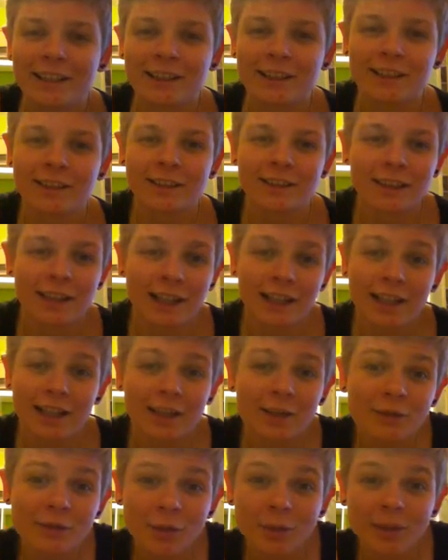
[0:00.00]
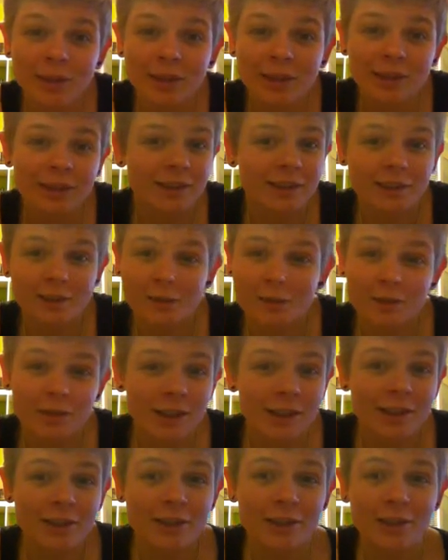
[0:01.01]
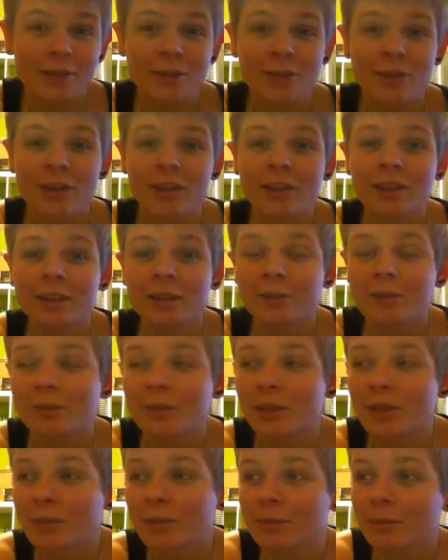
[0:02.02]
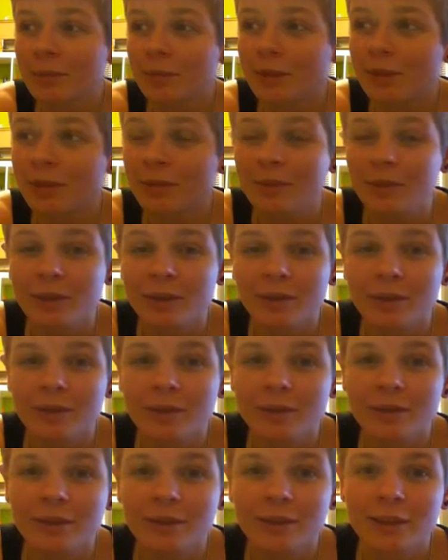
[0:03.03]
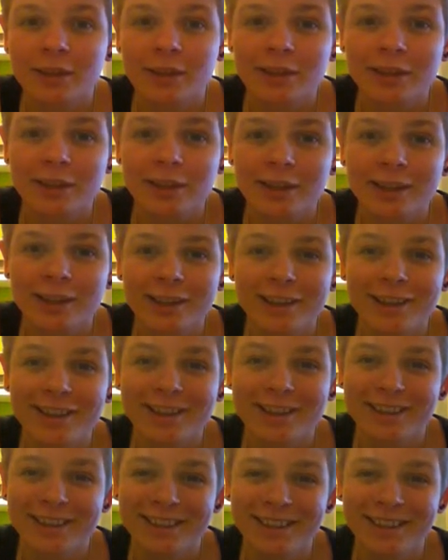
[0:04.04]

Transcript: Äh, keine Ahnung, warum ich es ohne Einschreiben geschickt habe. Ich habe einfach nicht nachgedacht.